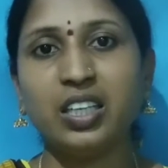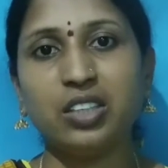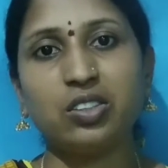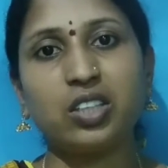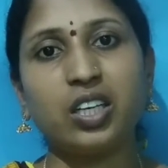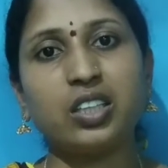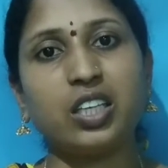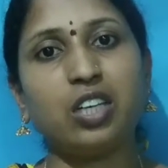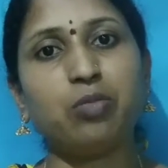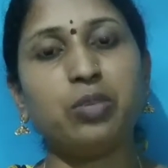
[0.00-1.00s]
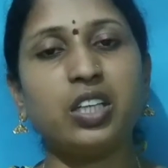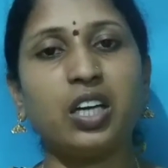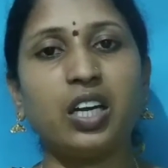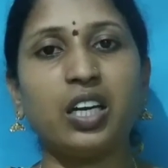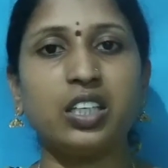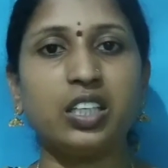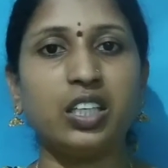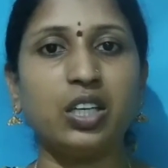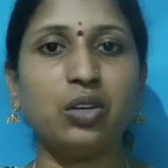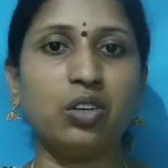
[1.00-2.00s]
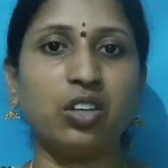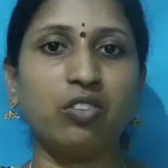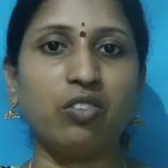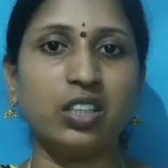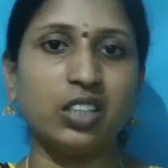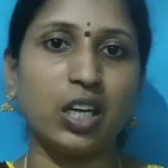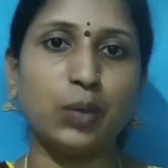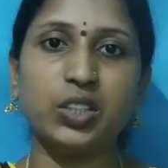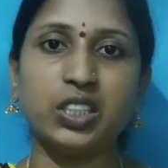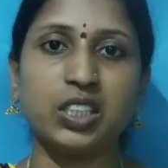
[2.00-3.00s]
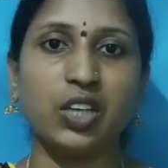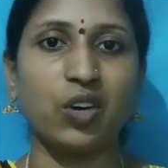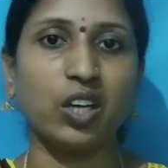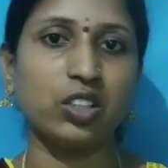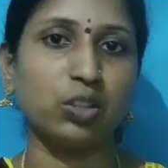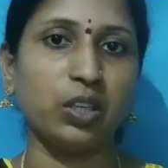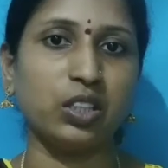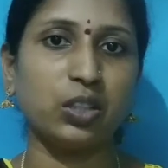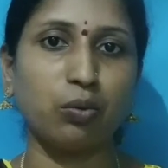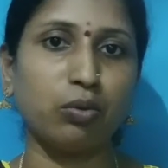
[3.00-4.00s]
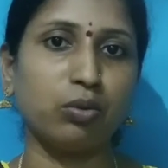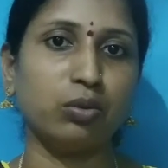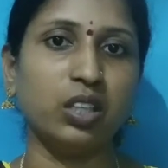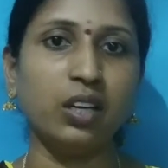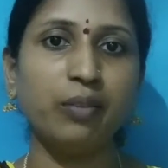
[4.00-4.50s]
ఎందుకంటే తల మీద అలానే నీళ్ళు ఉండడం వల్ల జలుబు చేసే అవకాశం అయితే ఉంటుంది